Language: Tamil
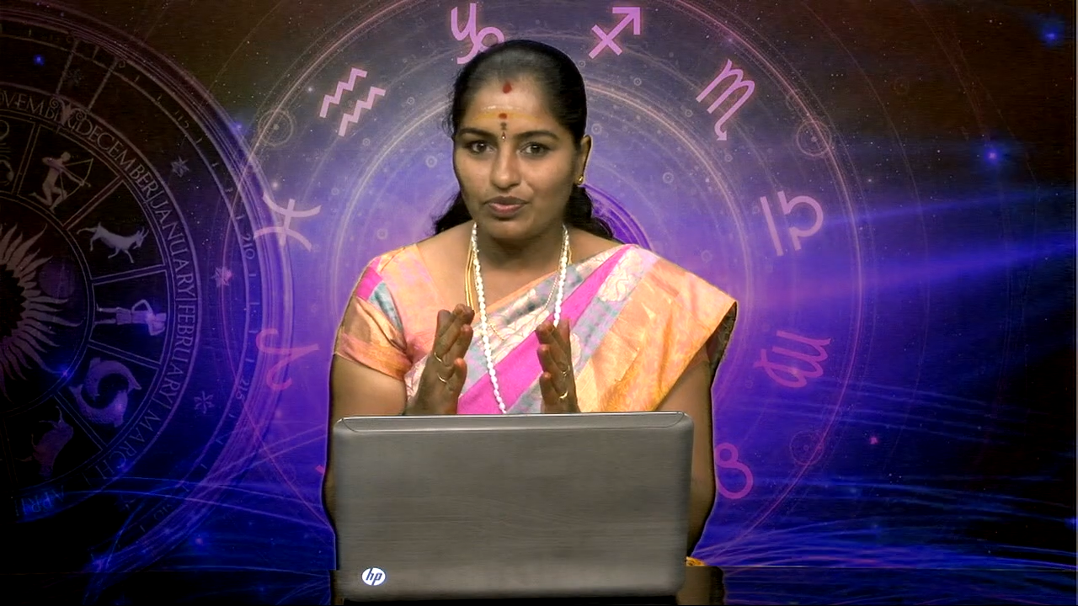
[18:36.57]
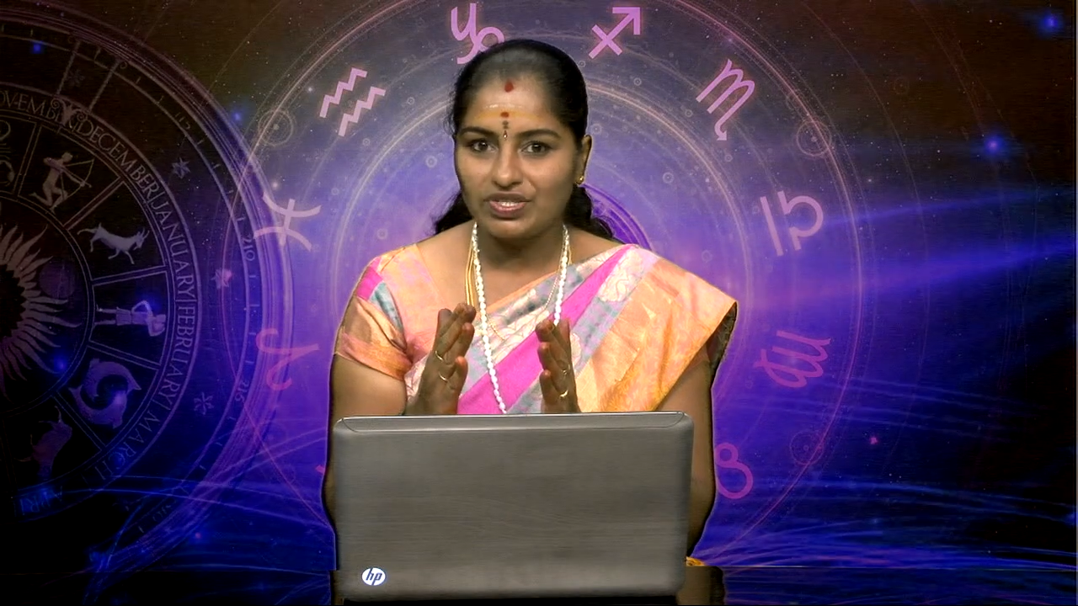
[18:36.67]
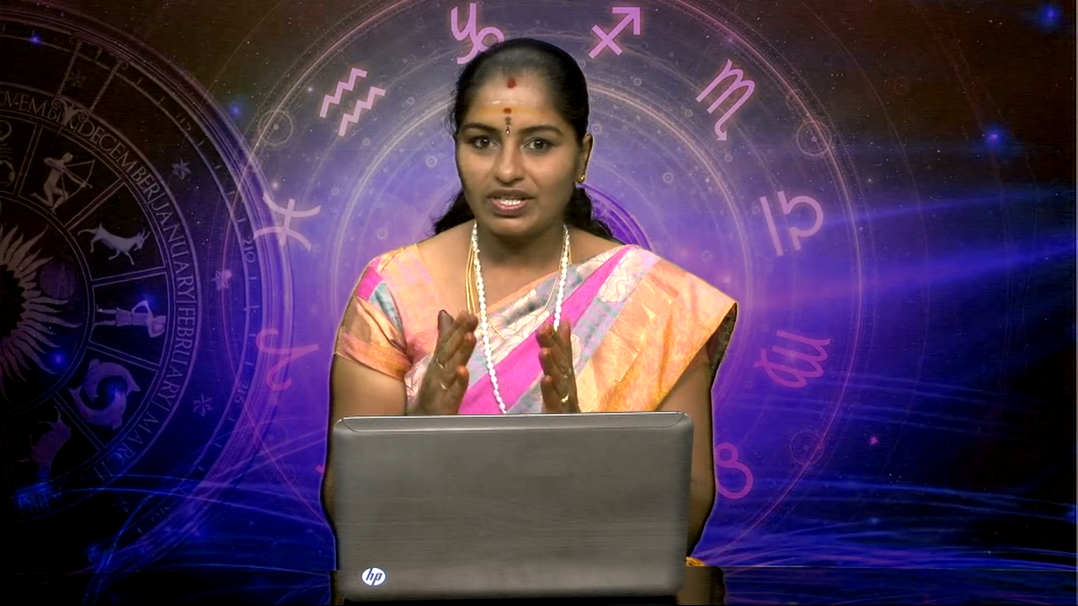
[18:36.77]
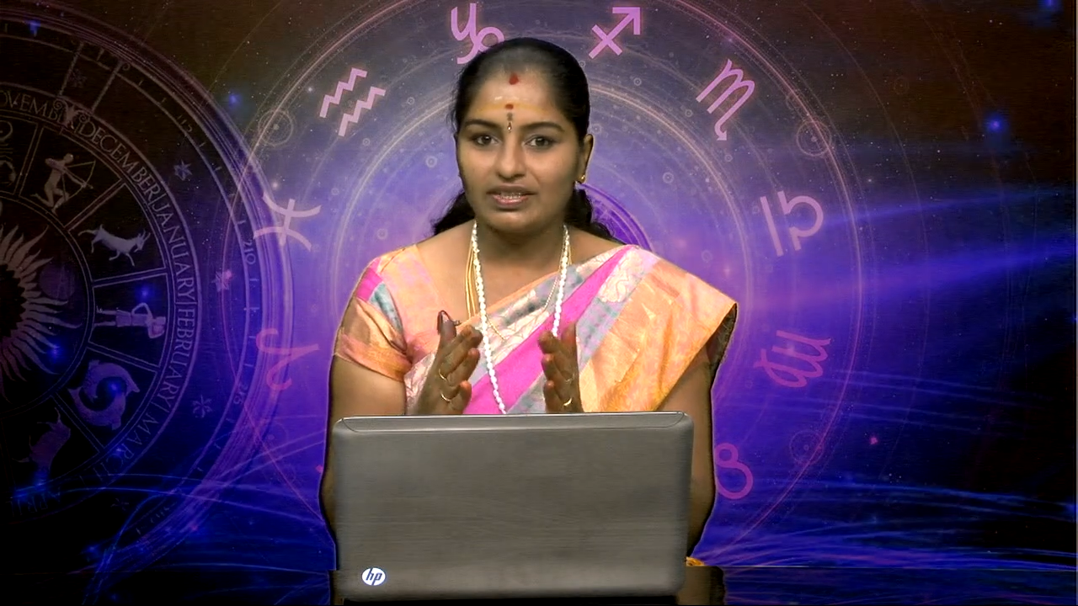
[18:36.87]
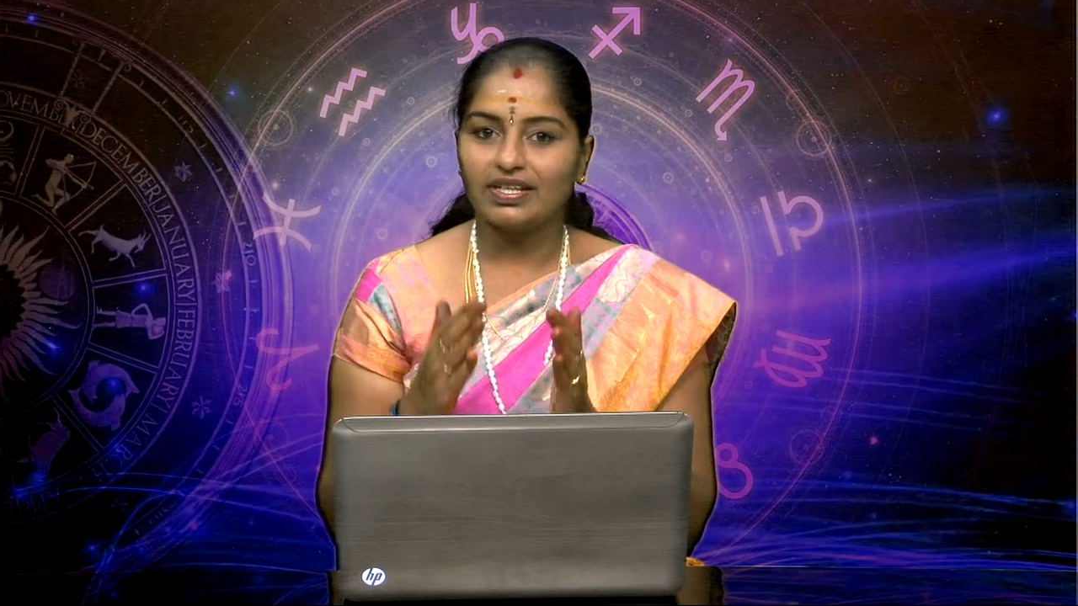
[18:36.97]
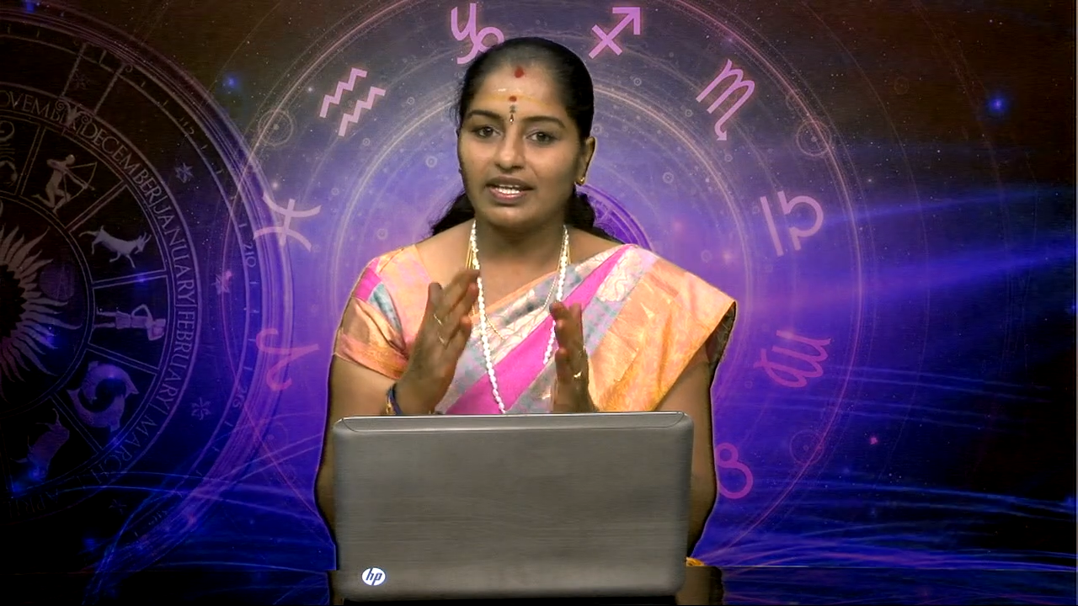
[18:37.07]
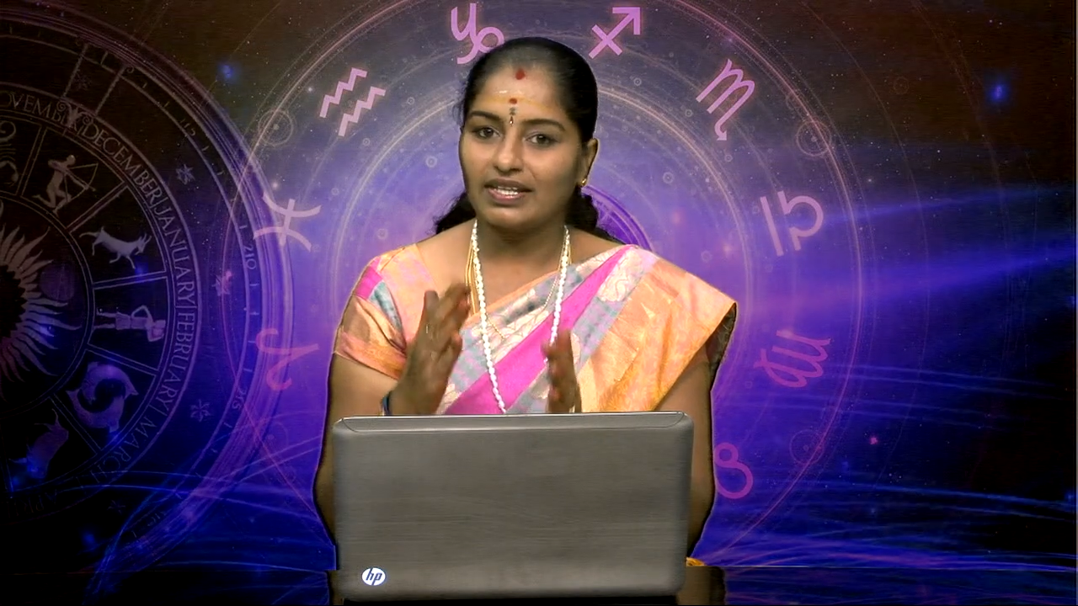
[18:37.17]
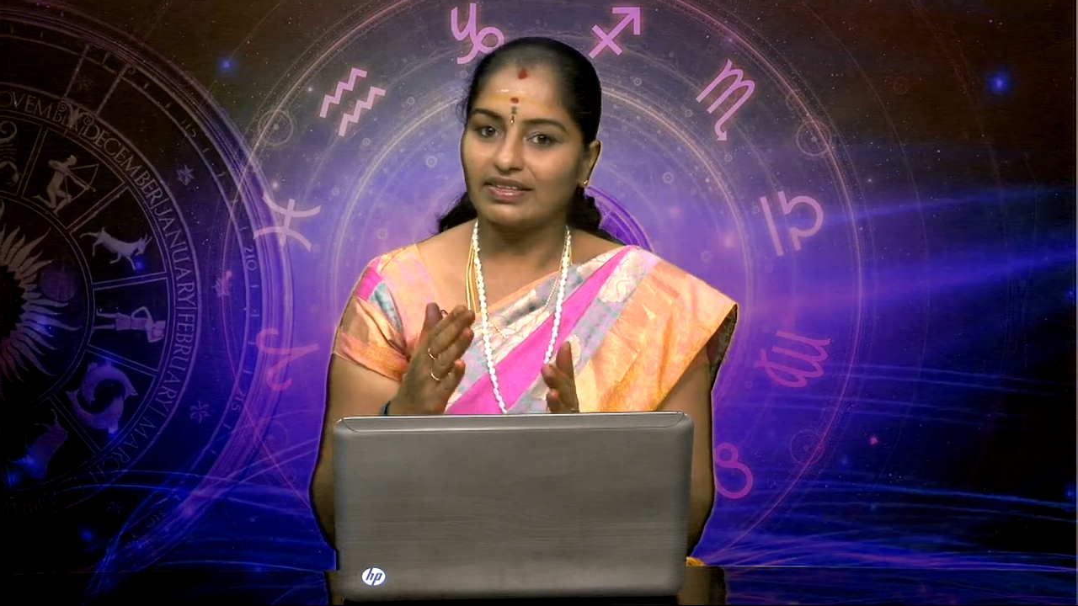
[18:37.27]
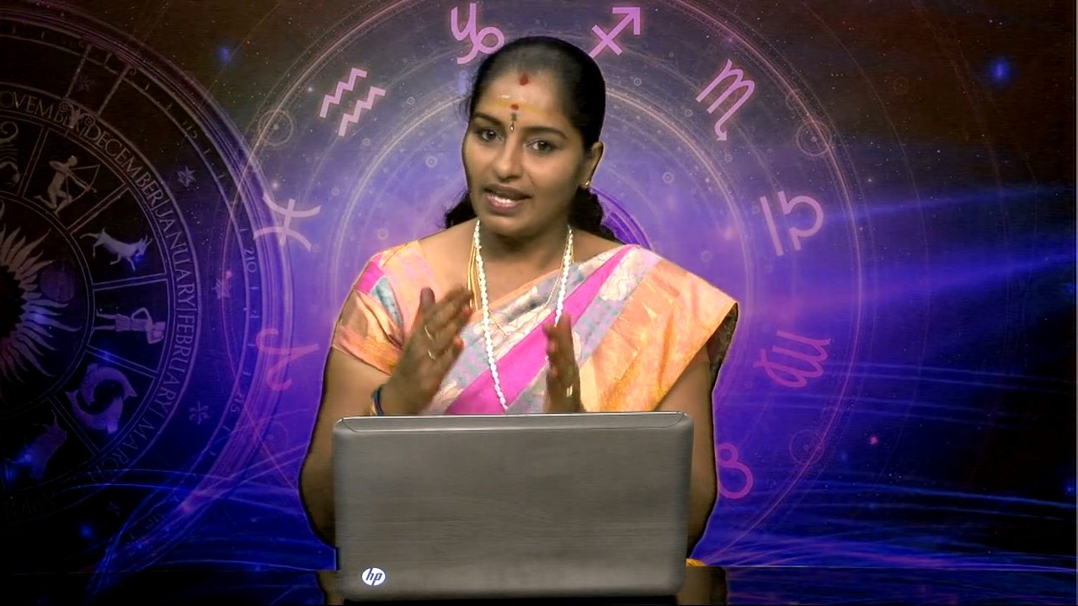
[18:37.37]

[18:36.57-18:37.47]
விஷயத்த நீங்க